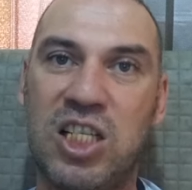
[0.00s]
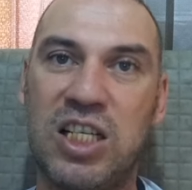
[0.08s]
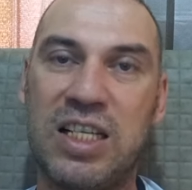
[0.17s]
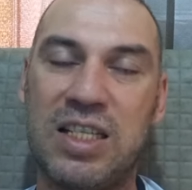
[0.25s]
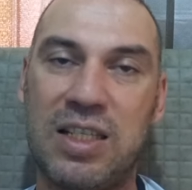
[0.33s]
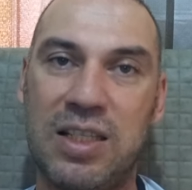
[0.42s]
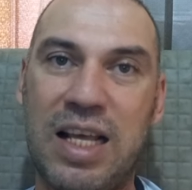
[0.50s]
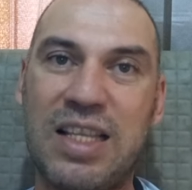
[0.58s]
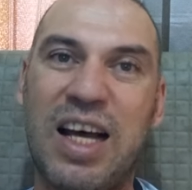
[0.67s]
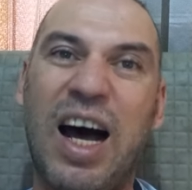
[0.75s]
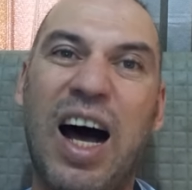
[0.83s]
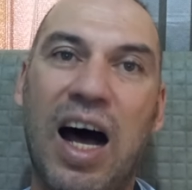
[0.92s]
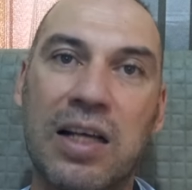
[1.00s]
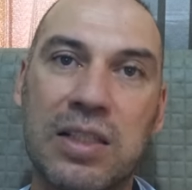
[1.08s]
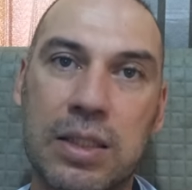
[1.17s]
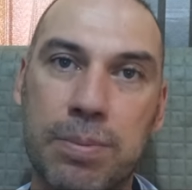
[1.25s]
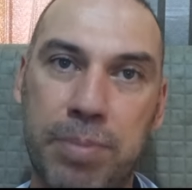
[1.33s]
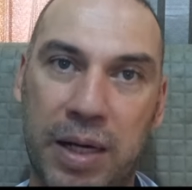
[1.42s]
içerisinde daha
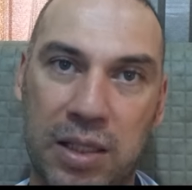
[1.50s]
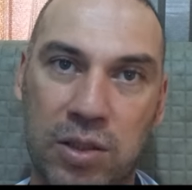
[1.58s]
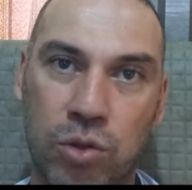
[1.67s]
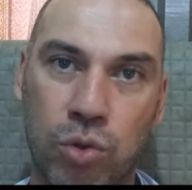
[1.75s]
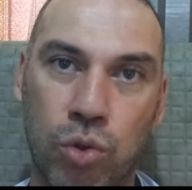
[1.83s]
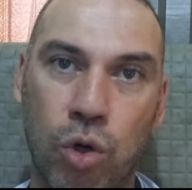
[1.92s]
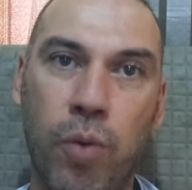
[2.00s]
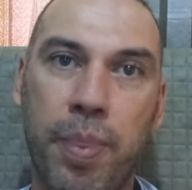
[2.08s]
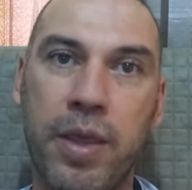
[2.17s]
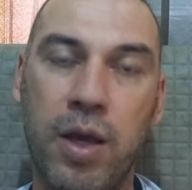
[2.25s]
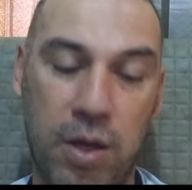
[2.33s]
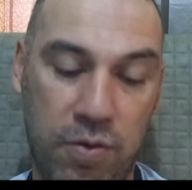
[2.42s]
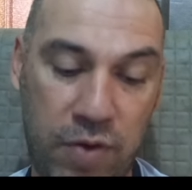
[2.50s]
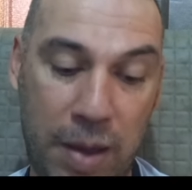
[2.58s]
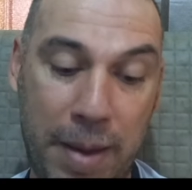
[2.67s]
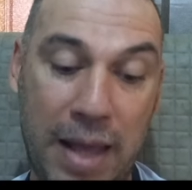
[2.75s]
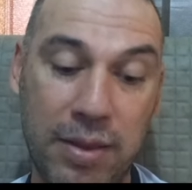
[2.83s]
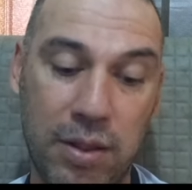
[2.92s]
az barındırıyor.
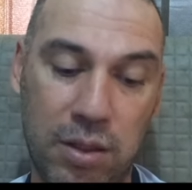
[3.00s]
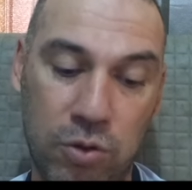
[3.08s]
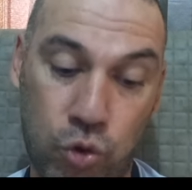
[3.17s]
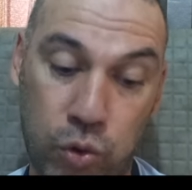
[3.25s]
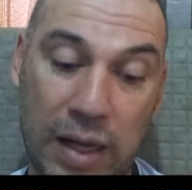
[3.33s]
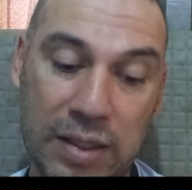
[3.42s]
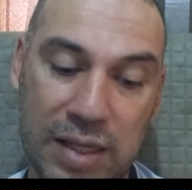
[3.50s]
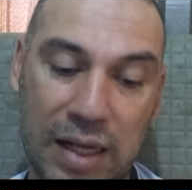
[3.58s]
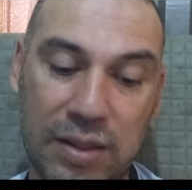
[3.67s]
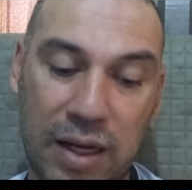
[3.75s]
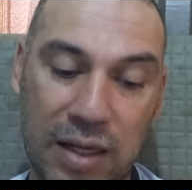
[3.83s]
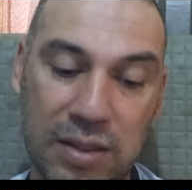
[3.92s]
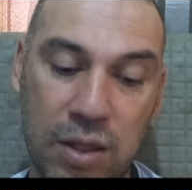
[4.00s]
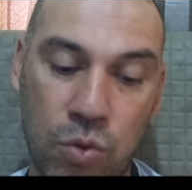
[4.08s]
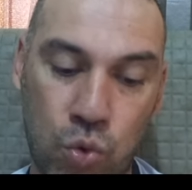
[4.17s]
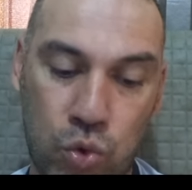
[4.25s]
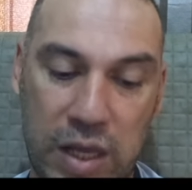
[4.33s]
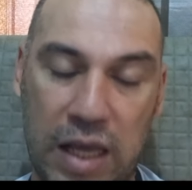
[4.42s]
Ve ben şu an zaten aslında
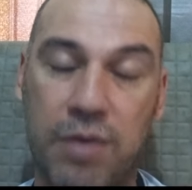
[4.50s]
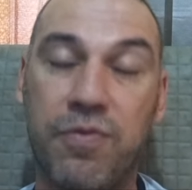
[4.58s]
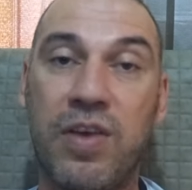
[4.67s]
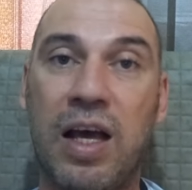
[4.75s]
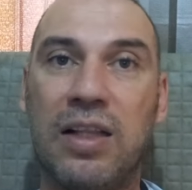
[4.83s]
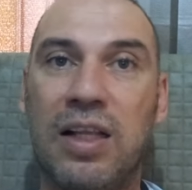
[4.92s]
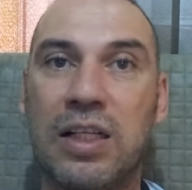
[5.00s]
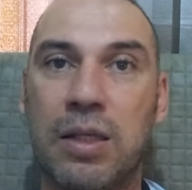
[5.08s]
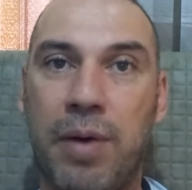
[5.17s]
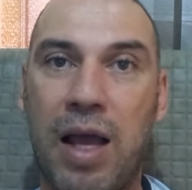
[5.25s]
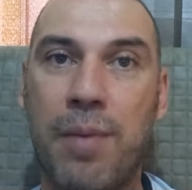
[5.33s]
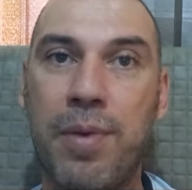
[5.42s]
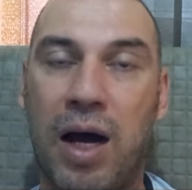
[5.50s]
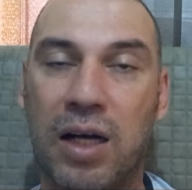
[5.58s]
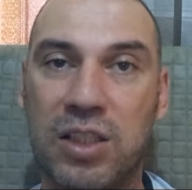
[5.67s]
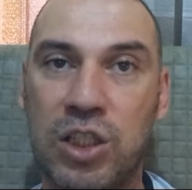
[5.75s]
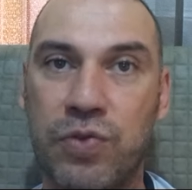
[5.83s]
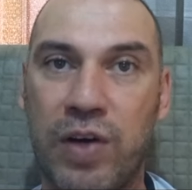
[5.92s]
yüksek. Fiyatlarda baya bir
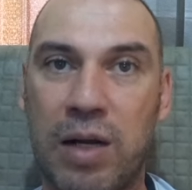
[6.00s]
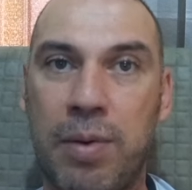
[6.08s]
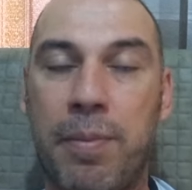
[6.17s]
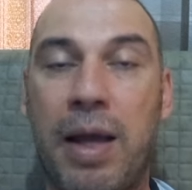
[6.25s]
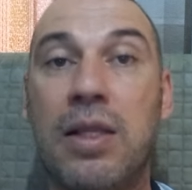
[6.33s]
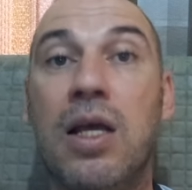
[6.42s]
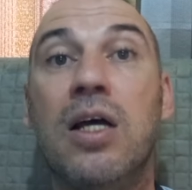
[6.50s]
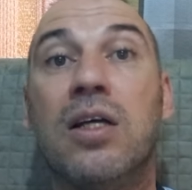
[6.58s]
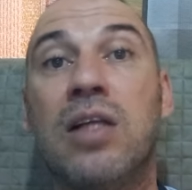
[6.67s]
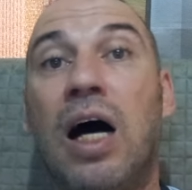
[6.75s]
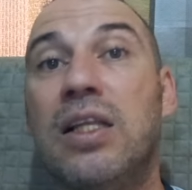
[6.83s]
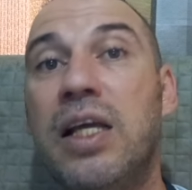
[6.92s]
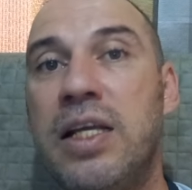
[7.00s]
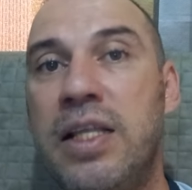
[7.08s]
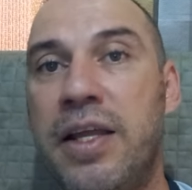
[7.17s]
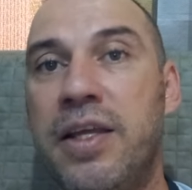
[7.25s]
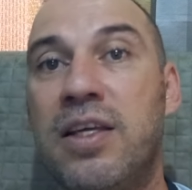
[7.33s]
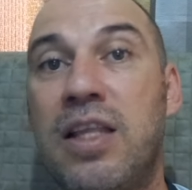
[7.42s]
artış var ama ben daha da
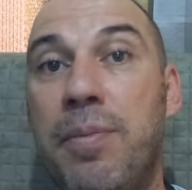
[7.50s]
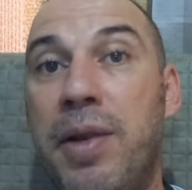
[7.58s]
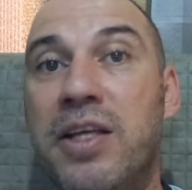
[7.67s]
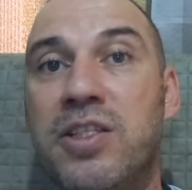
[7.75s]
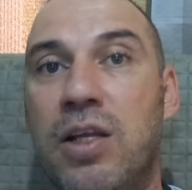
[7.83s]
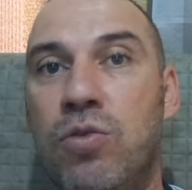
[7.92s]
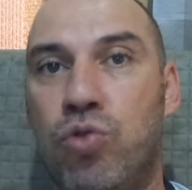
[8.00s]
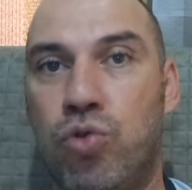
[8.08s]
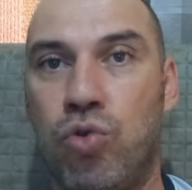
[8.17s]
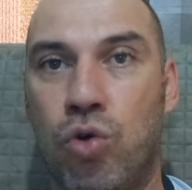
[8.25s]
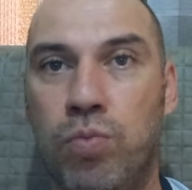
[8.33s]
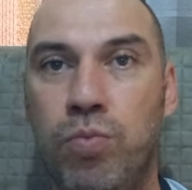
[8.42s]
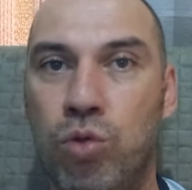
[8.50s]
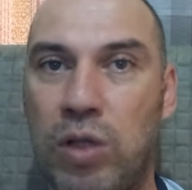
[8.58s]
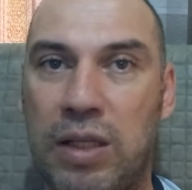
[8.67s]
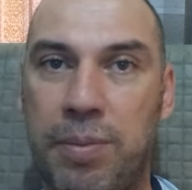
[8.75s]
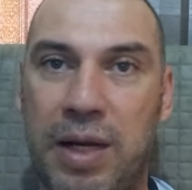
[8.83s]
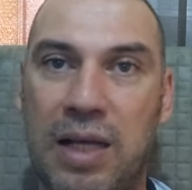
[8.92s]
ileri gidebileceğini düşünüyorum.
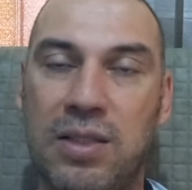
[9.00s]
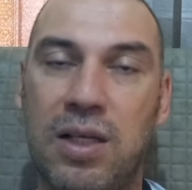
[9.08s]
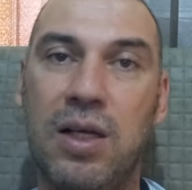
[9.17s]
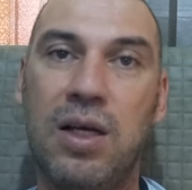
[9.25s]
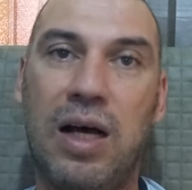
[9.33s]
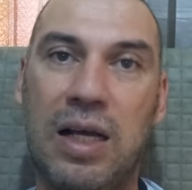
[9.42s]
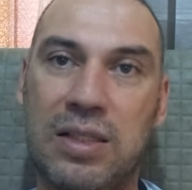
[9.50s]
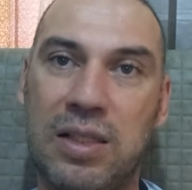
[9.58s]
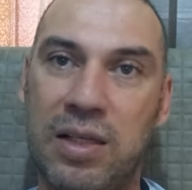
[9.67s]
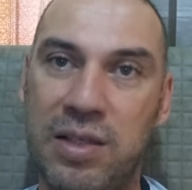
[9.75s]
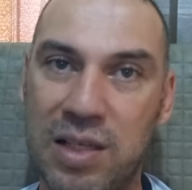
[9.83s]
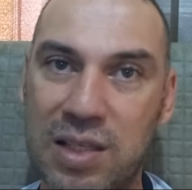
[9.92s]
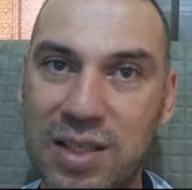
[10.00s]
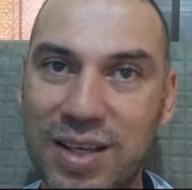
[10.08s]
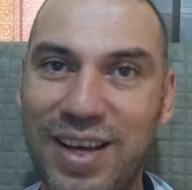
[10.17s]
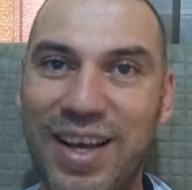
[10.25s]
Burada da biraz aslında risk